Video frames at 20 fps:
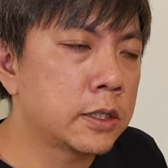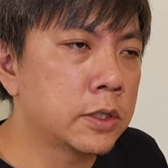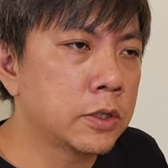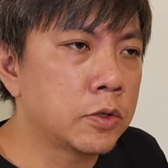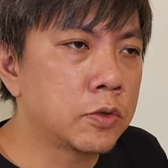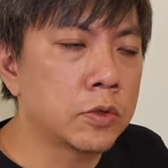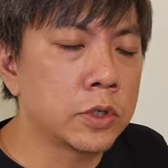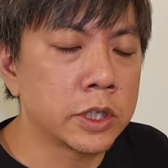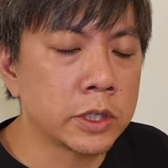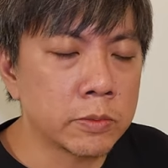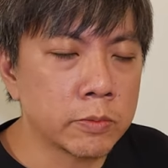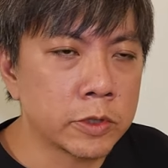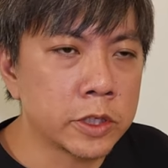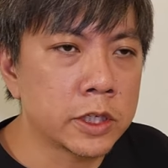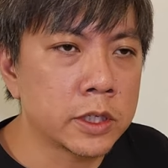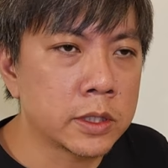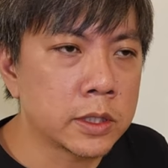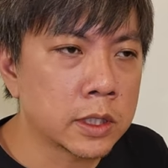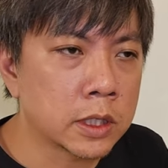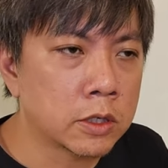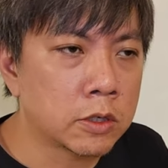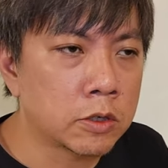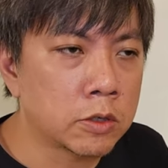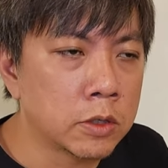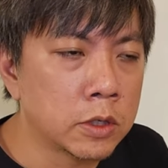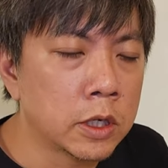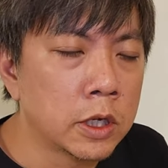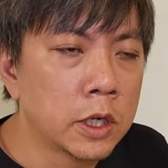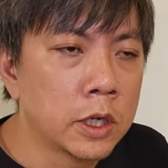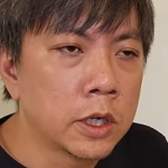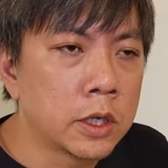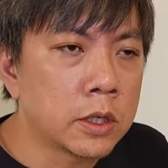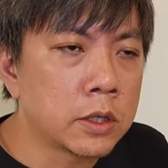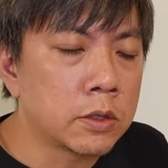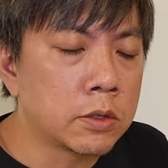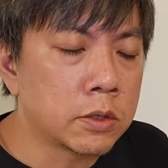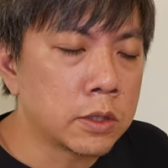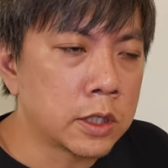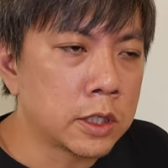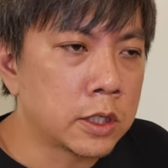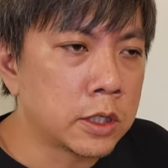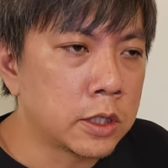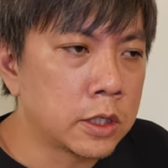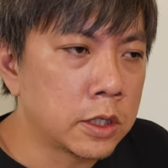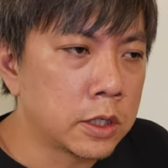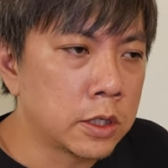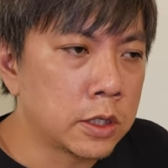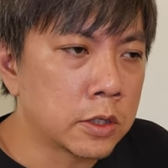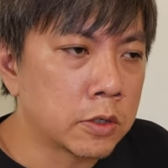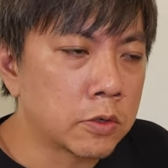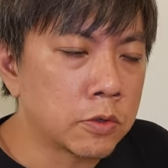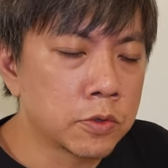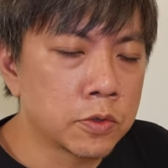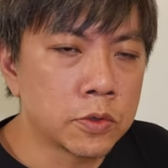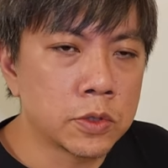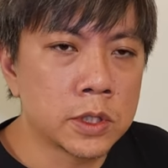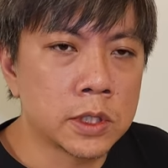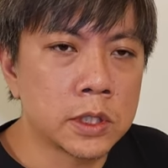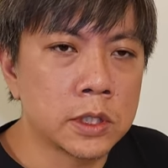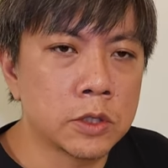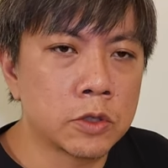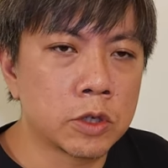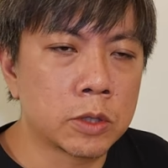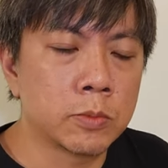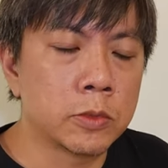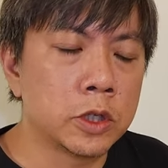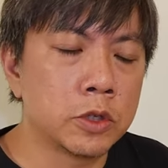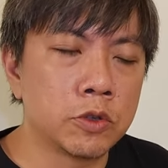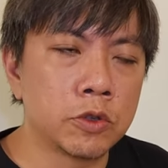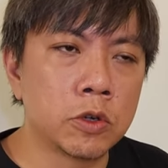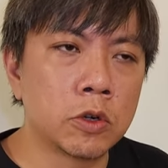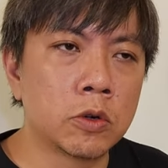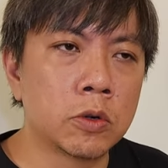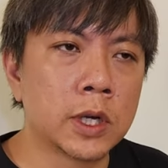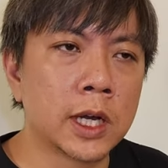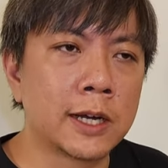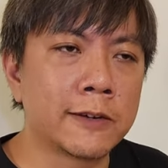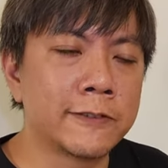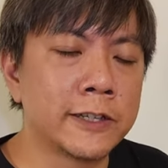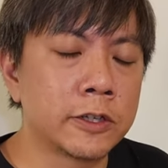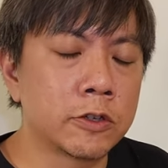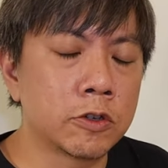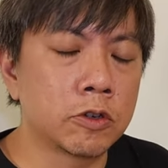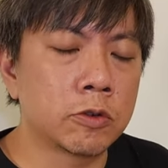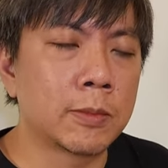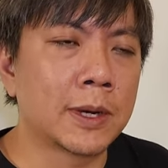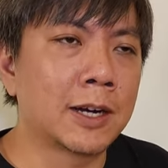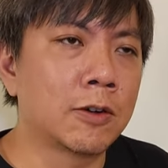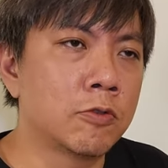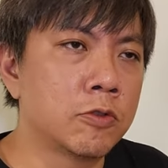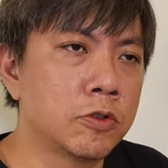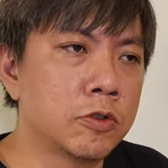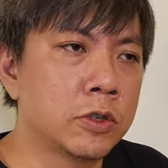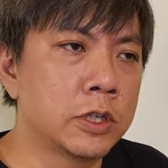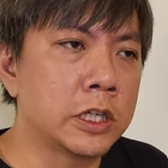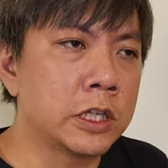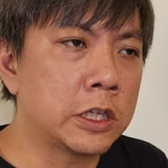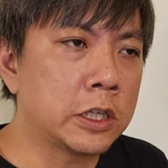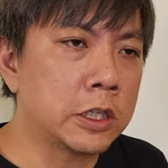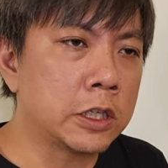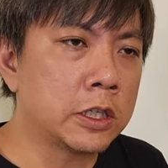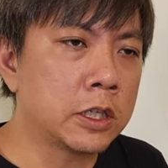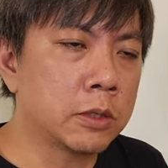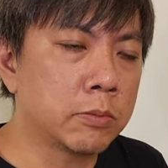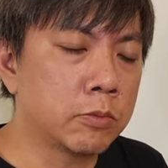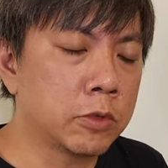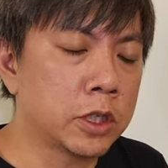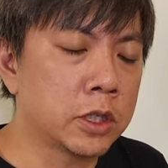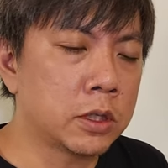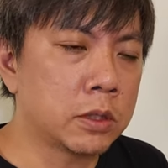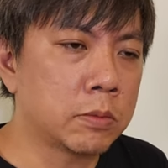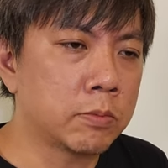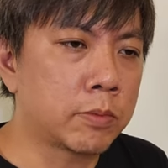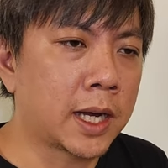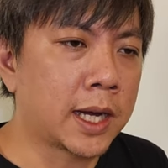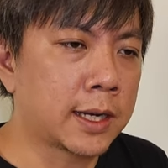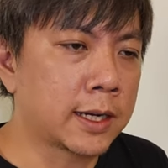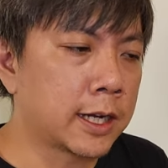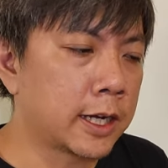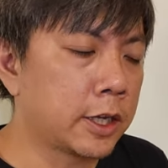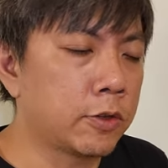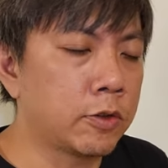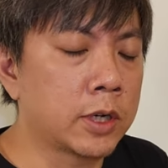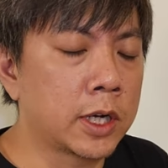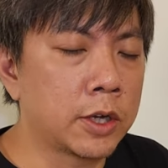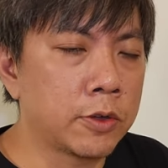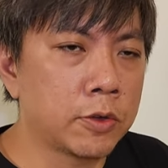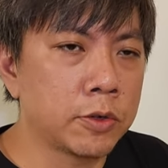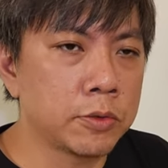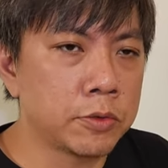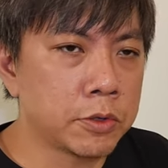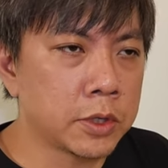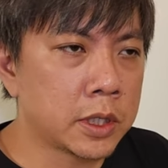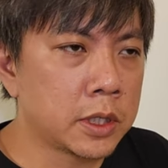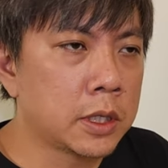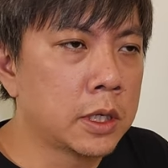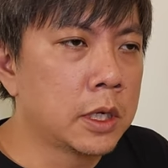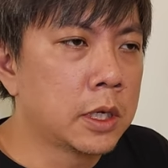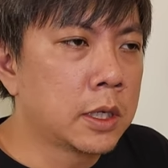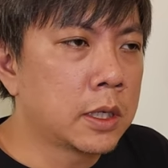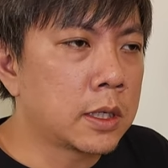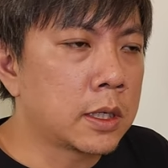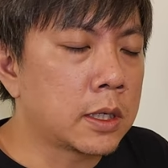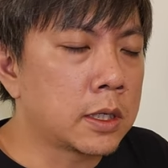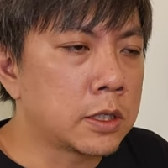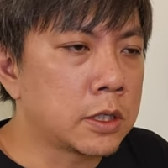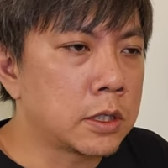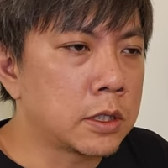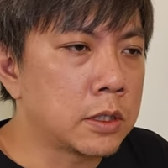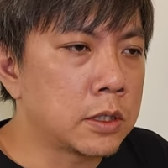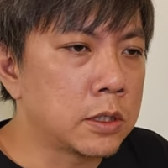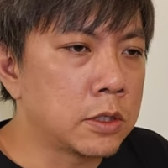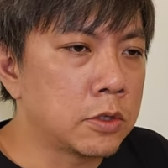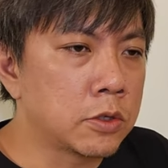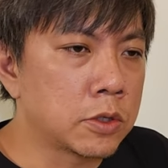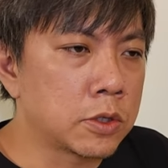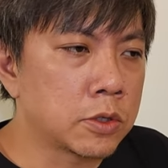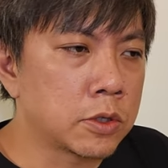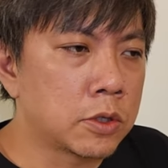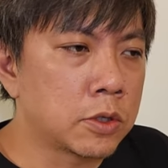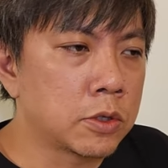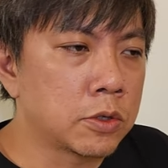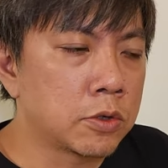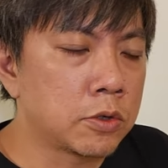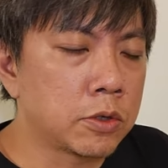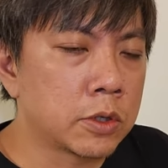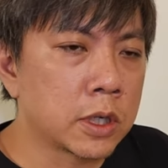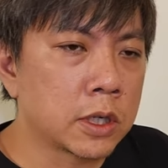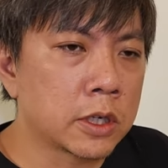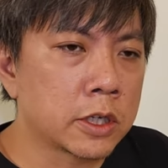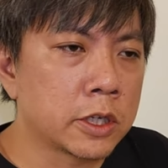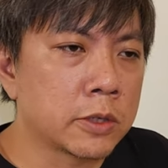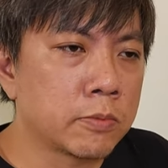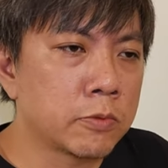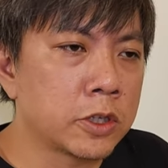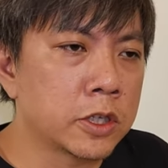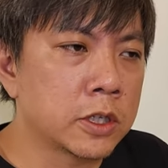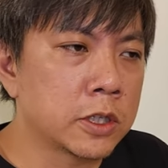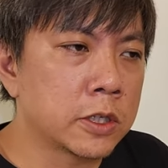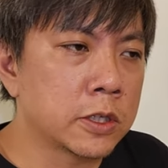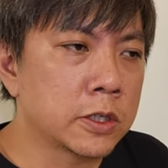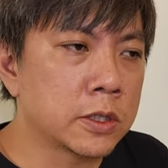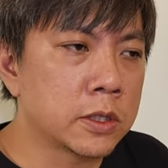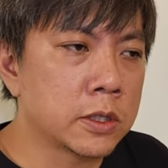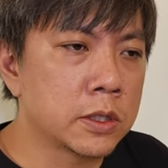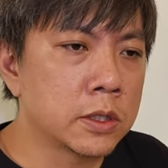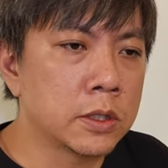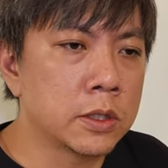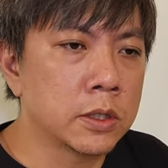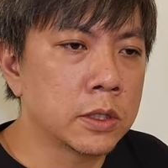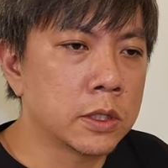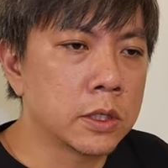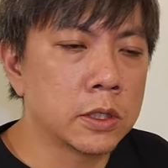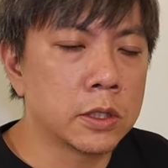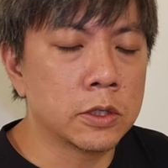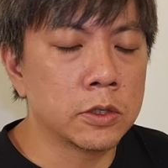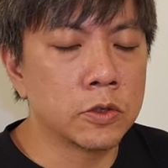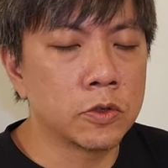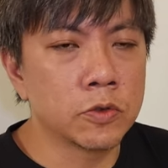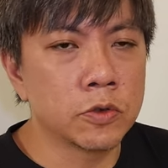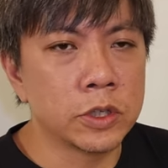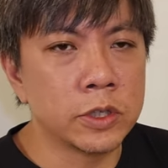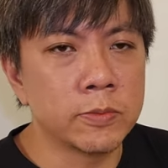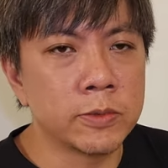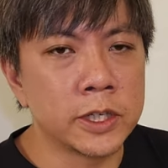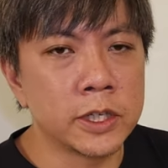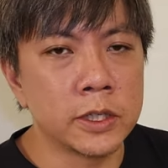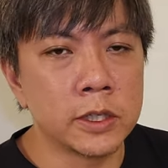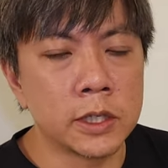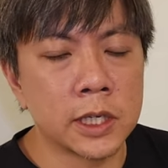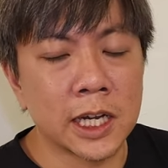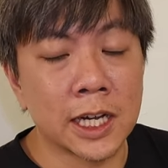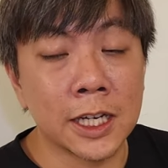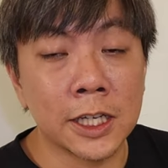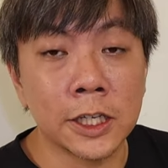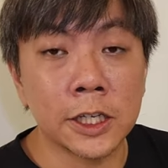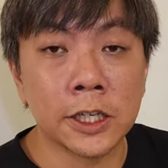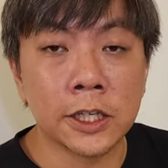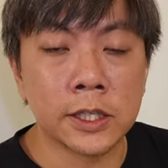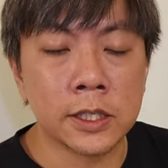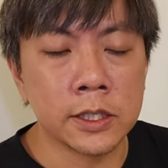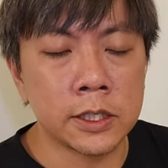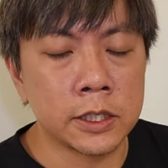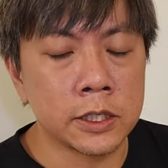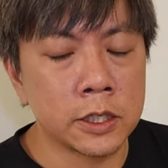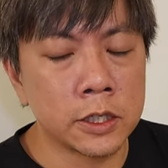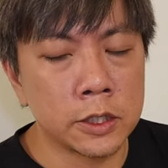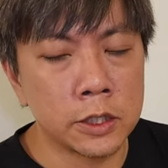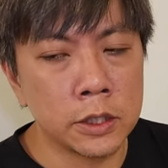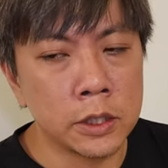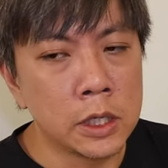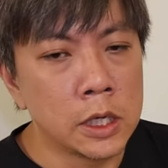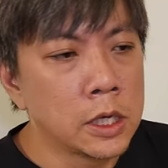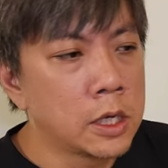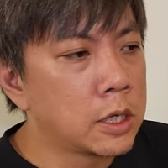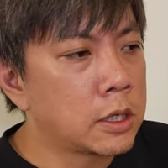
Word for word: 始做影片，然后弄了工作室专门去烘咖啡豆嘛，我就离店面吧台越来越远。那其实有时候去到店面也是可能做一杯热拿铁给自己喝，